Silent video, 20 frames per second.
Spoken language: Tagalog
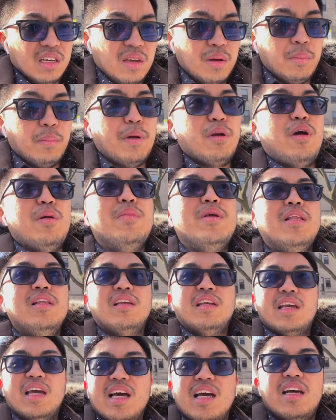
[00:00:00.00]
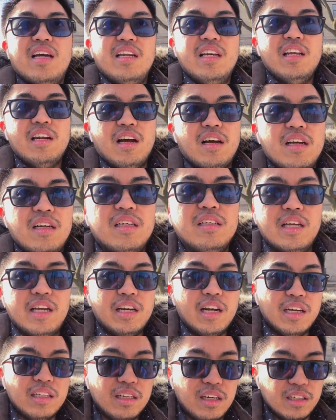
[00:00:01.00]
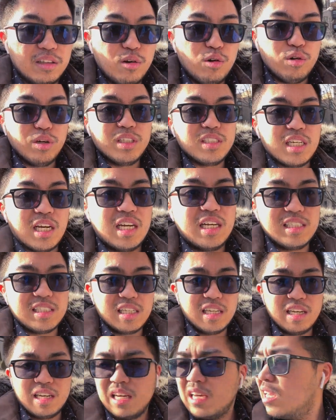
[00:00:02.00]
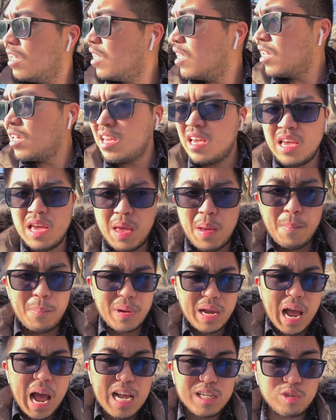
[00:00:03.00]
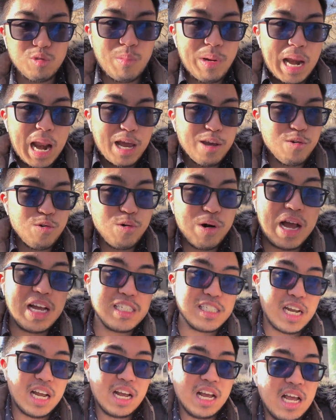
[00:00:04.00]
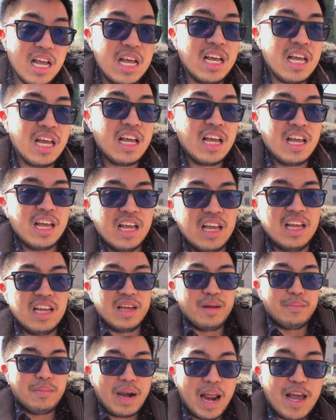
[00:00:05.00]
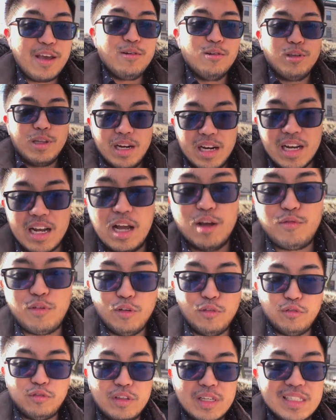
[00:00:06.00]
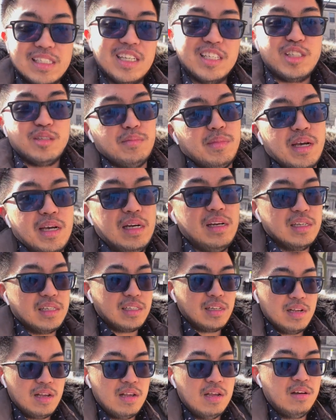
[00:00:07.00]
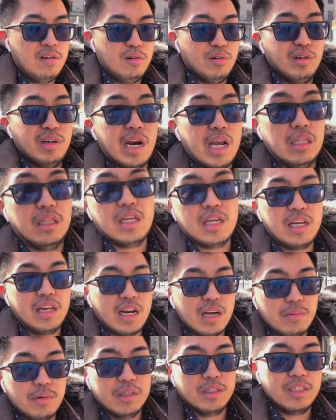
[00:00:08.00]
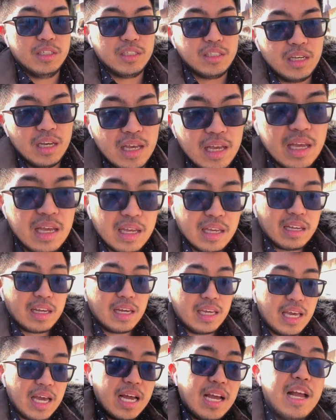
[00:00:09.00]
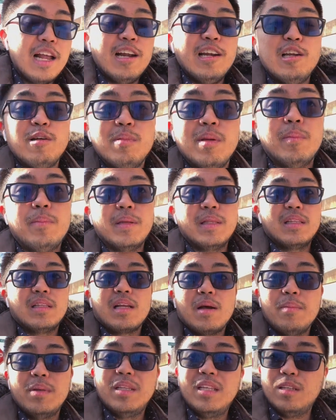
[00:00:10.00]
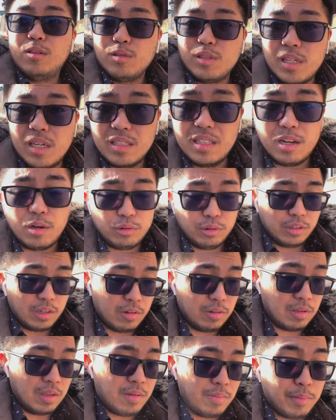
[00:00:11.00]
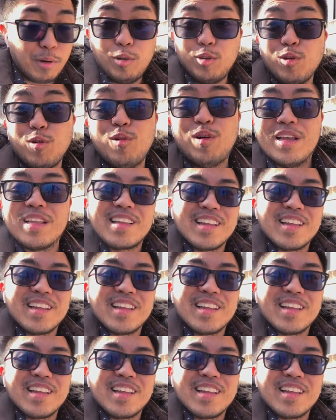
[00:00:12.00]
Pero I mean, yeah, I mean, 900 okay siya kasi kaso malayo nga sa Malayo talaga, 56 miles or 90 kilometers. Kaya lumipat kami dito sa downtown. Ulit ulit.